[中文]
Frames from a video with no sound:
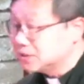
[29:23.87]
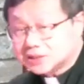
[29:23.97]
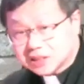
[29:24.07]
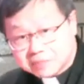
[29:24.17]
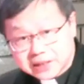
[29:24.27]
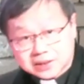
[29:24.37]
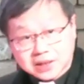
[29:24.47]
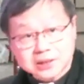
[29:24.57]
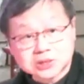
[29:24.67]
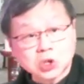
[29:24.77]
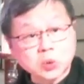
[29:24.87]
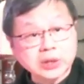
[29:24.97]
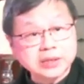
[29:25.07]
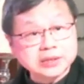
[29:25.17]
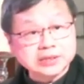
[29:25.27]
妹的就会
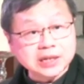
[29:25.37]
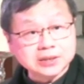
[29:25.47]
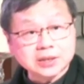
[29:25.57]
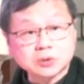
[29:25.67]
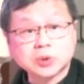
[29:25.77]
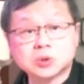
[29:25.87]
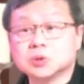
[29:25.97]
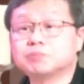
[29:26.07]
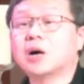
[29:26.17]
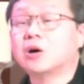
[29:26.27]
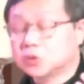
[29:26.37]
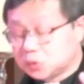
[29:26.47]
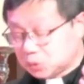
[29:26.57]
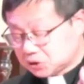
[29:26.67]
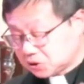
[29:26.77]
更加的会去保
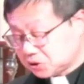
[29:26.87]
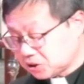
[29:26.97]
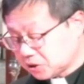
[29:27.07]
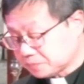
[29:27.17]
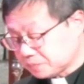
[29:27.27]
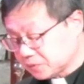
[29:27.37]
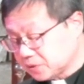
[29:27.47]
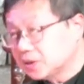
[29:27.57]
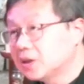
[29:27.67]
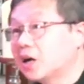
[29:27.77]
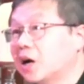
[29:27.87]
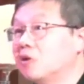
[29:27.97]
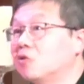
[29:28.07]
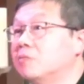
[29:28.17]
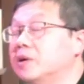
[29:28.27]
护自己。
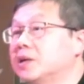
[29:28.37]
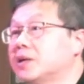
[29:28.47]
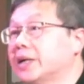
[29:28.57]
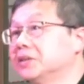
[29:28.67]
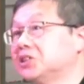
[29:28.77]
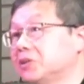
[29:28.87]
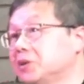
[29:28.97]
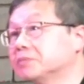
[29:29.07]
好，我们来到结论。